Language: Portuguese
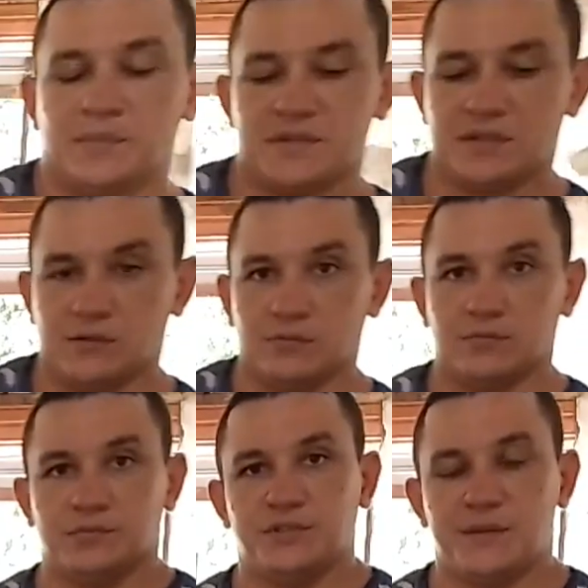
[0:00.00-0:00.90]
pessoal,
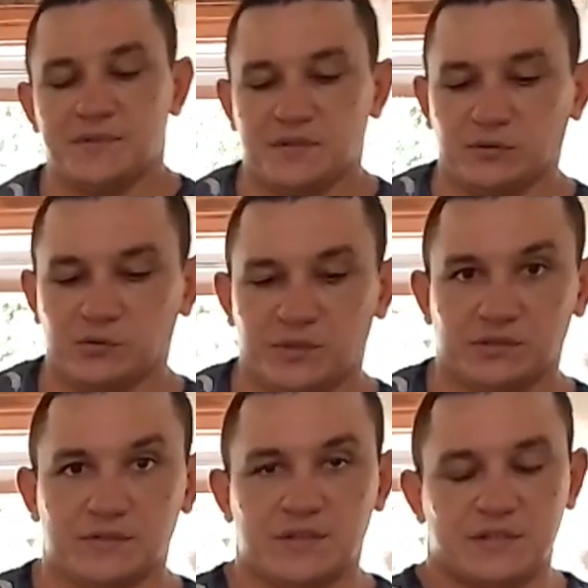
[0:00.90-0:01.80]
e aí pessoal, tudo bem
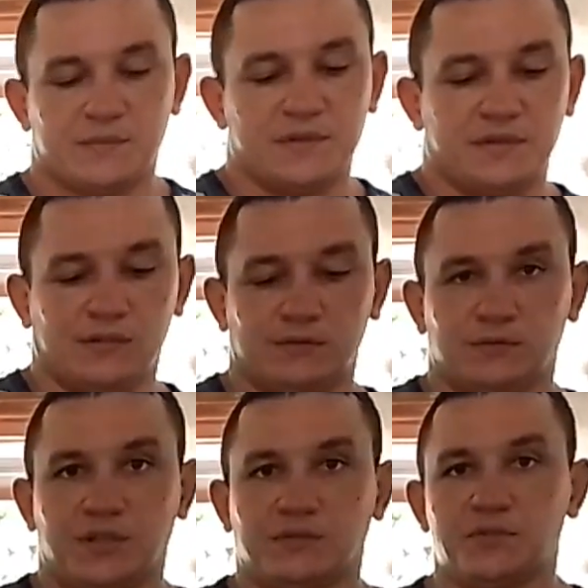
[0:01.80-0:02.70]
com vocês? Pessoal, vou
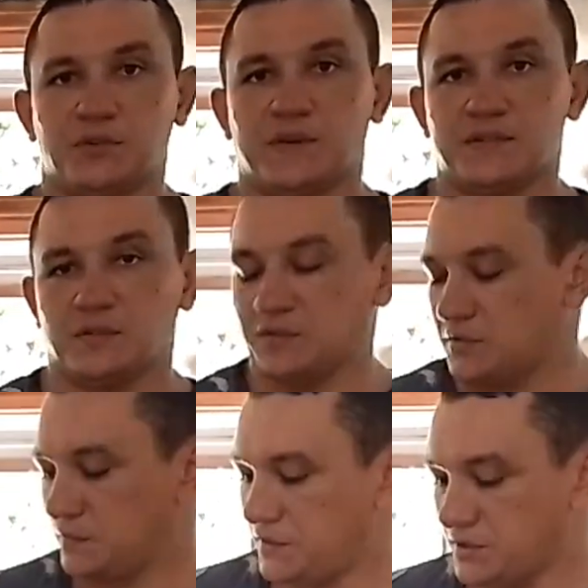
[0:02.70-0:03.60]
dar continuação ao
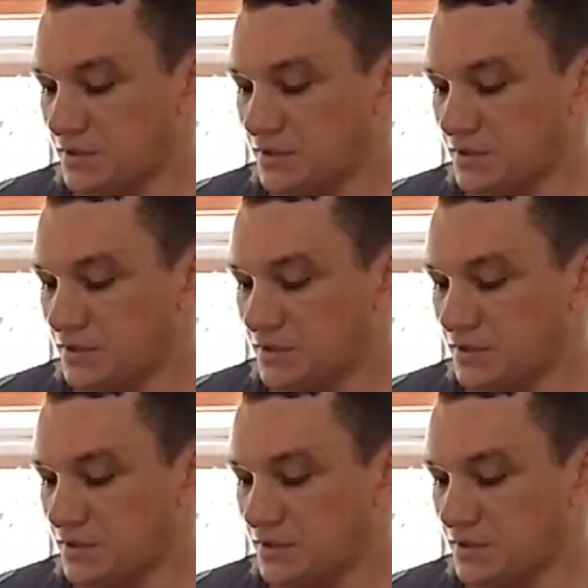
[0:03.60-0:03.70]
nosso vídeo